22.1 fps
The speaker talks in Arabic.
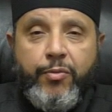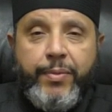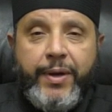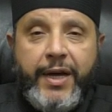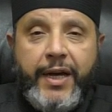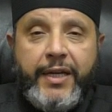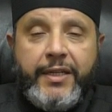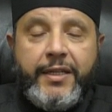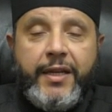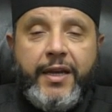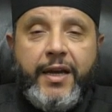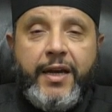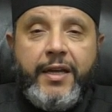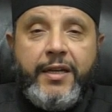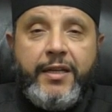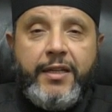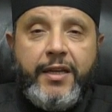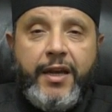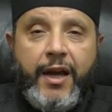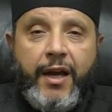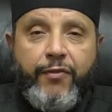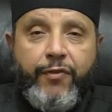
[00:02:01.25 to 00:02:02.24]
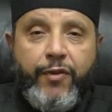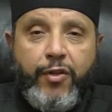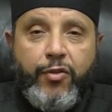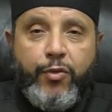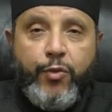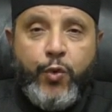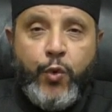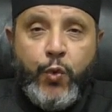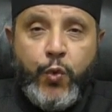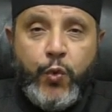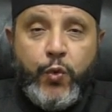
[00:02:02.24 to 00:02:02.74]
بعد أن
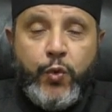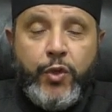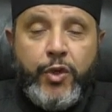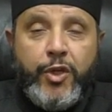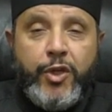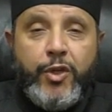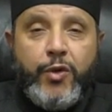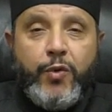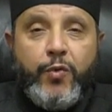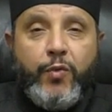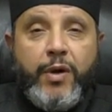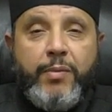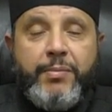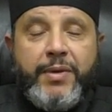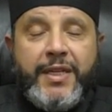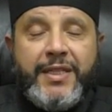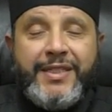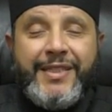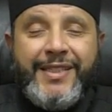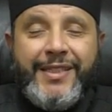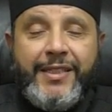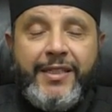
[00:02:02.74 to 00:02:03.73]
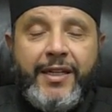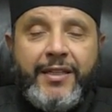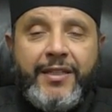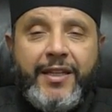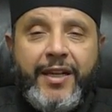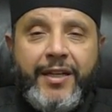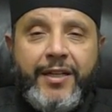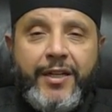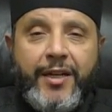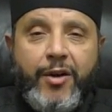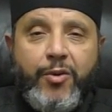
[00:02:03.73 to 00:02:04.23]
يحفظه ومزية
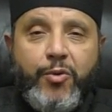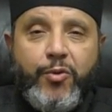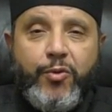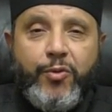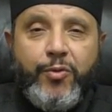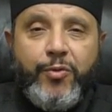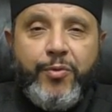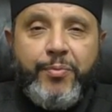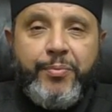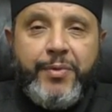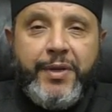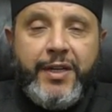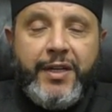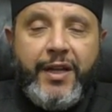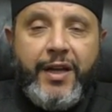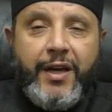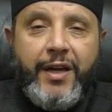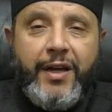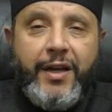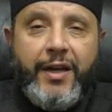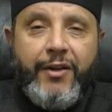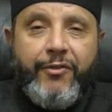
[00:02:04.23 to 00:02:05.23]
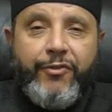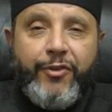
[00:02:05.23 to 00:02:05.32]
أنه من آه،